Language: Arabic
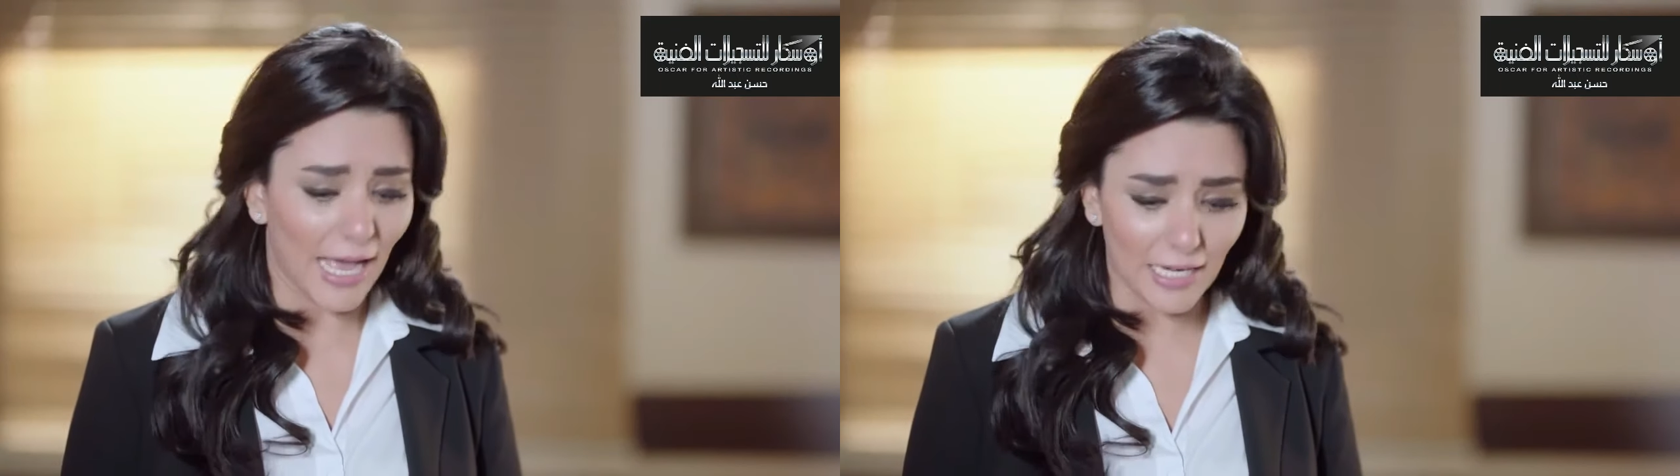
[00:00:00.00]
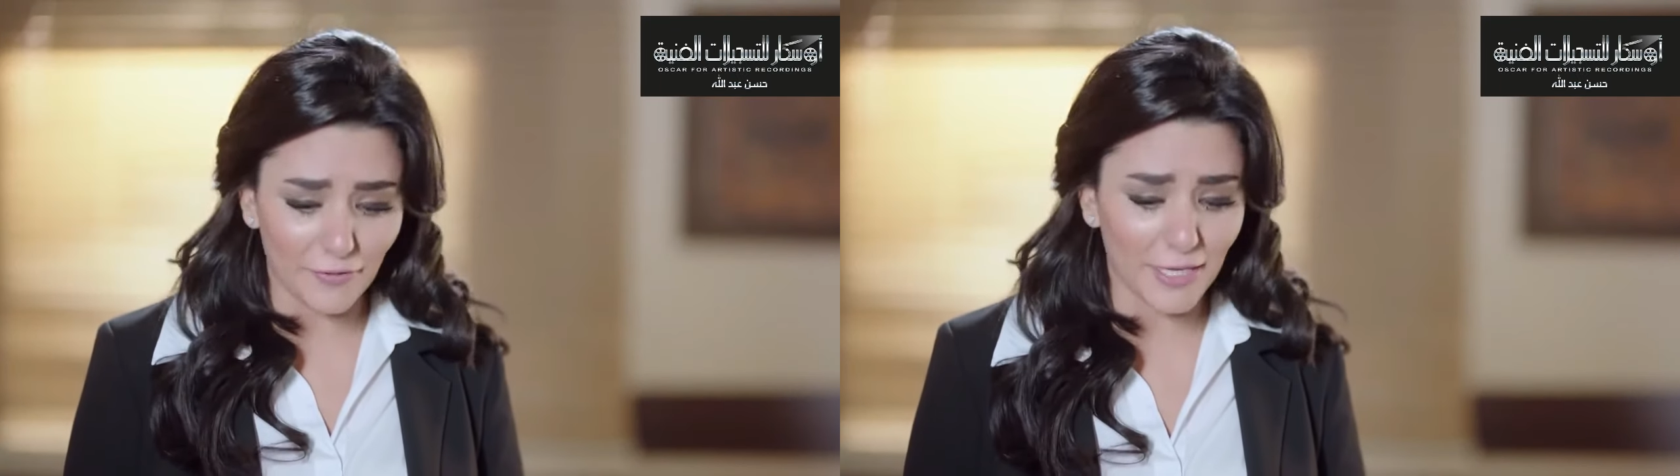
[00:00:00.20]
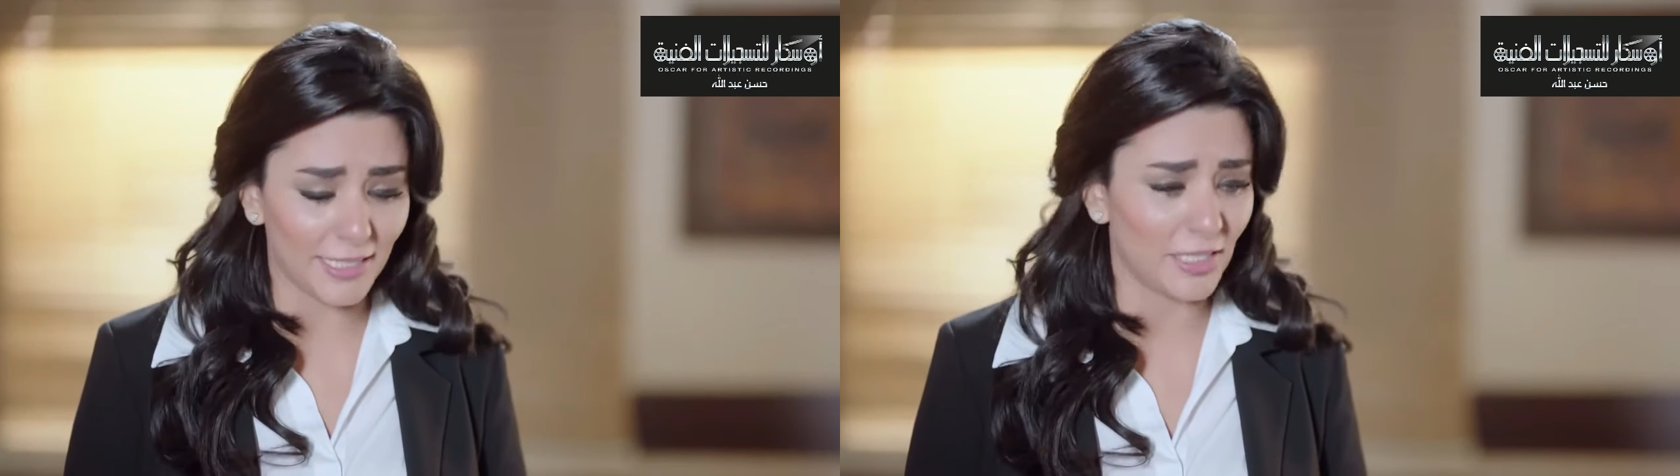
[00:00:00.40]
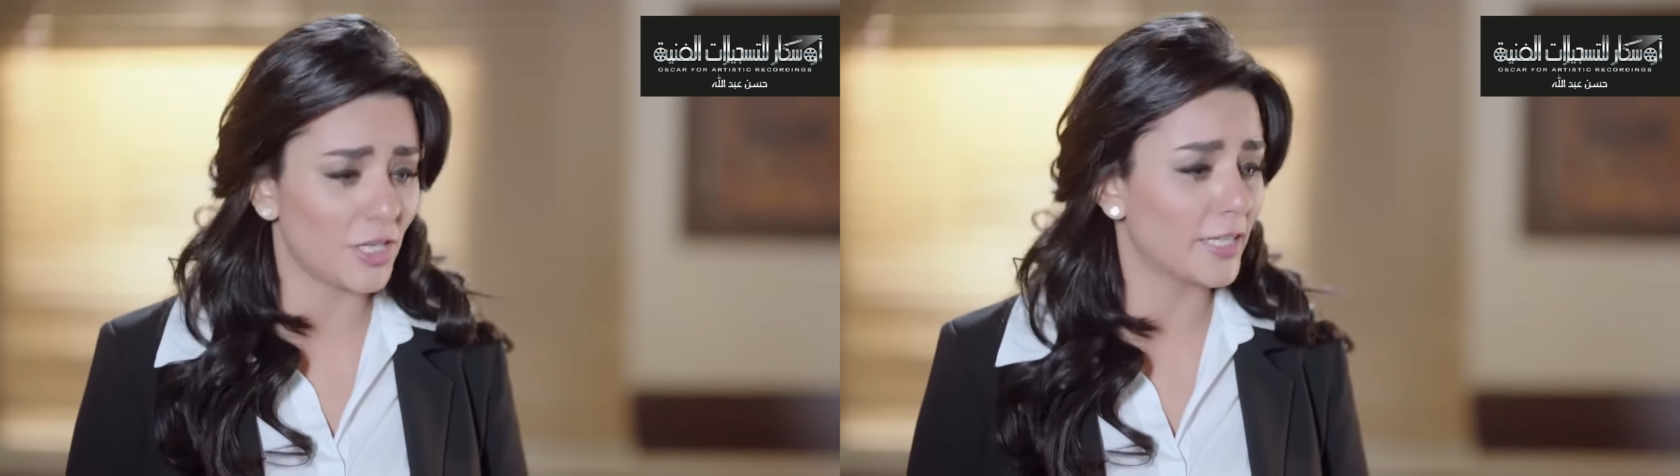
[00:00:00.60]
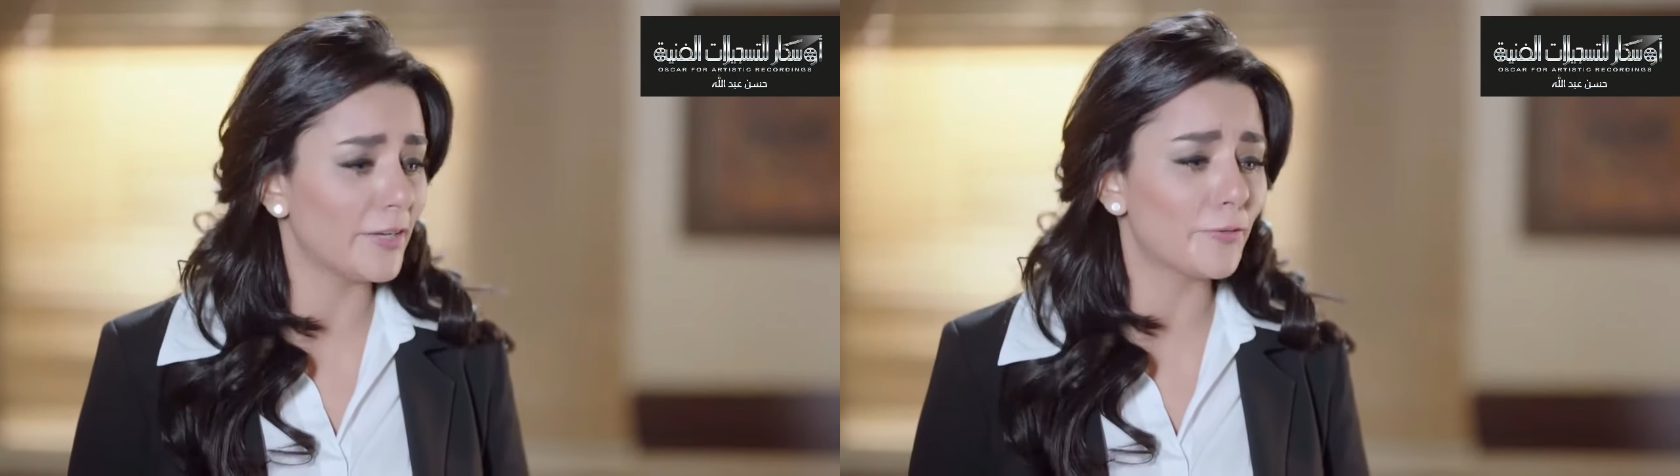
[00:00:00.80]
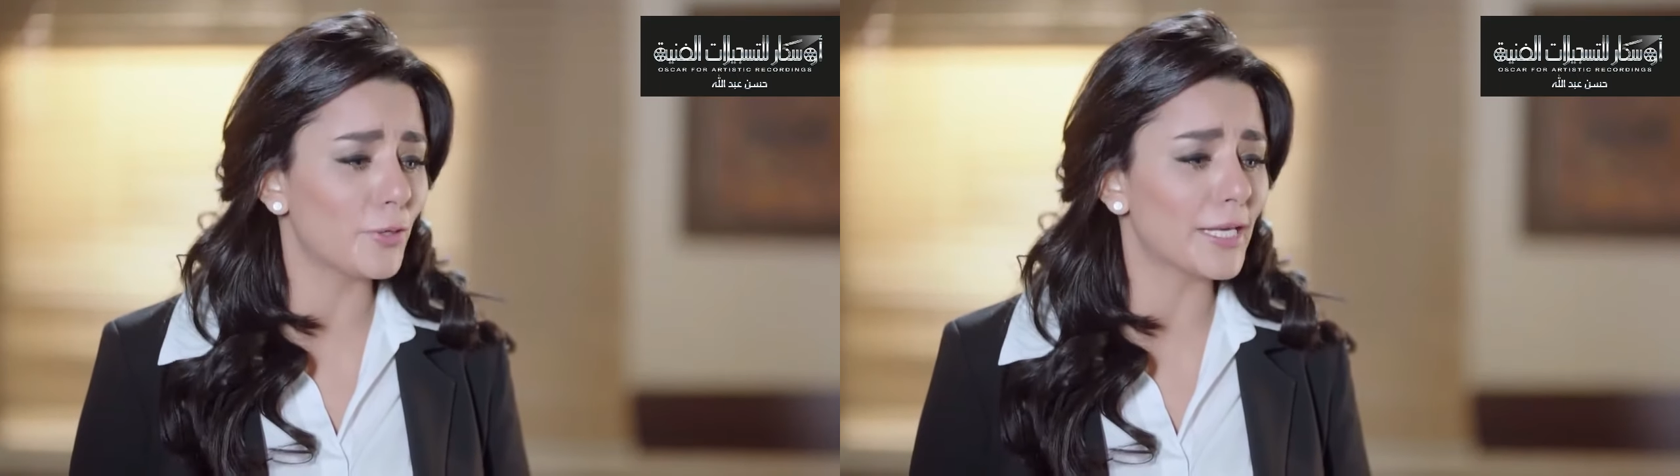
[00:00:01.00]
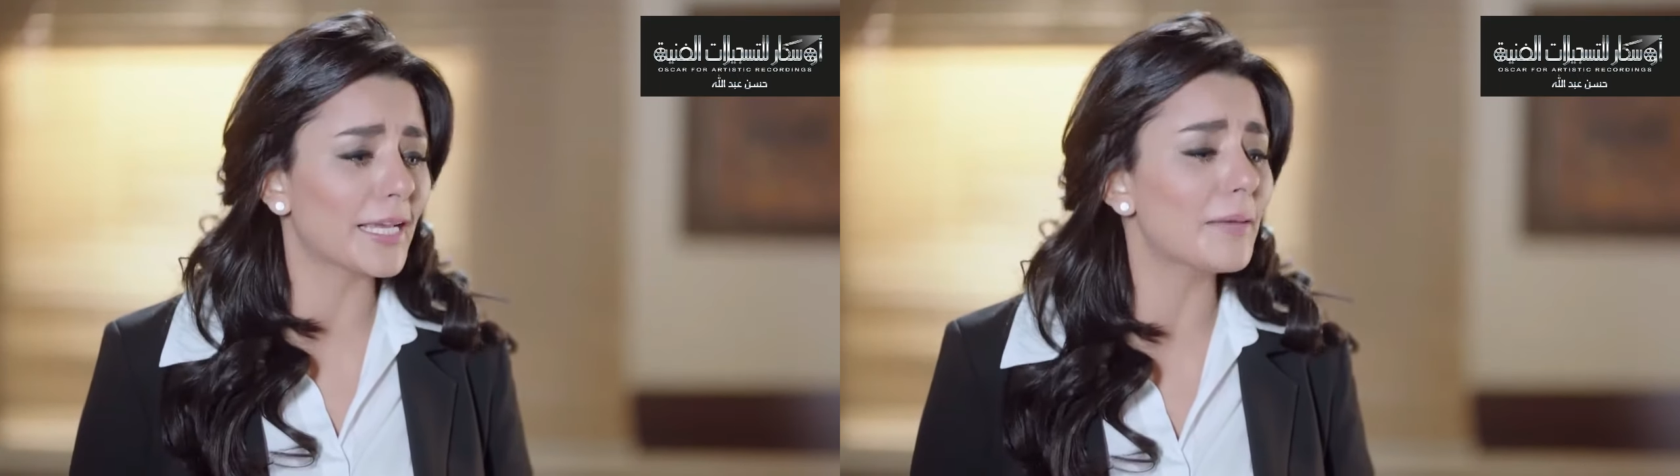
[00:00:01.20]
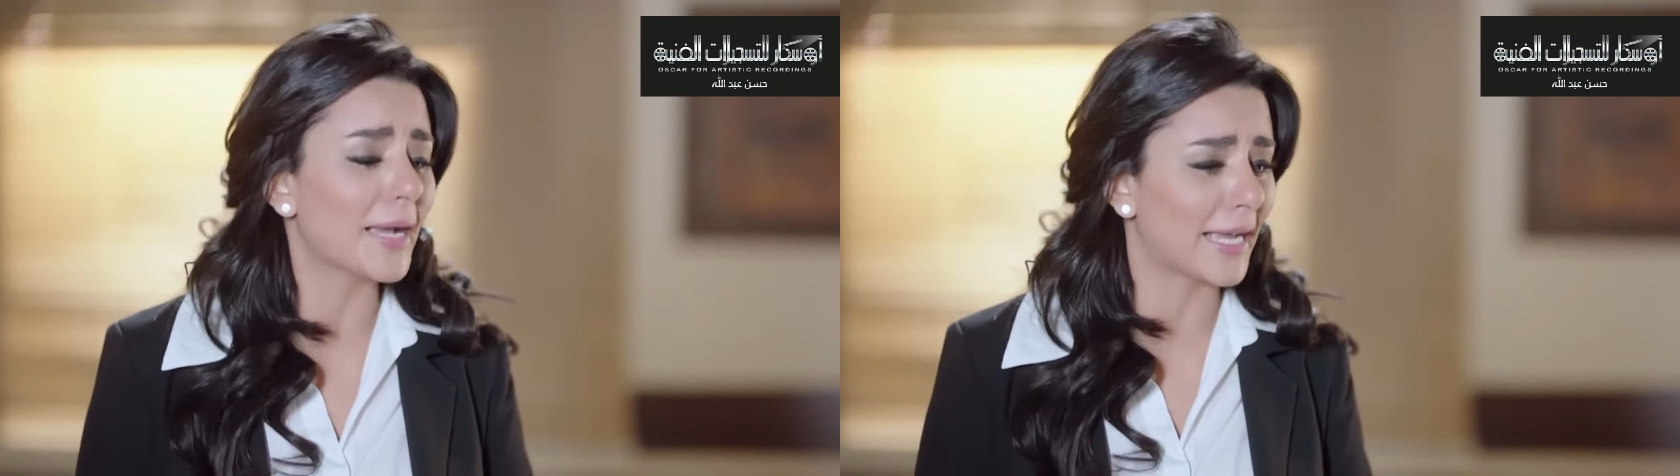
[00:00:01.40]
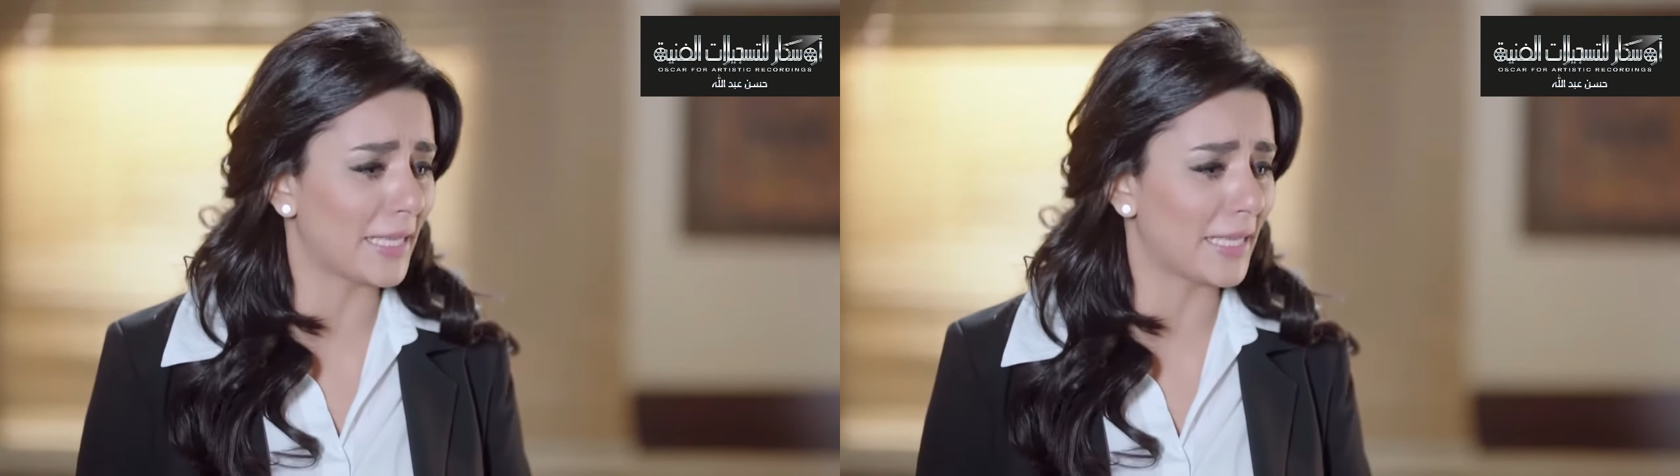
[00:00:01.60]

على فكره احنا شاركناه في كل كلمه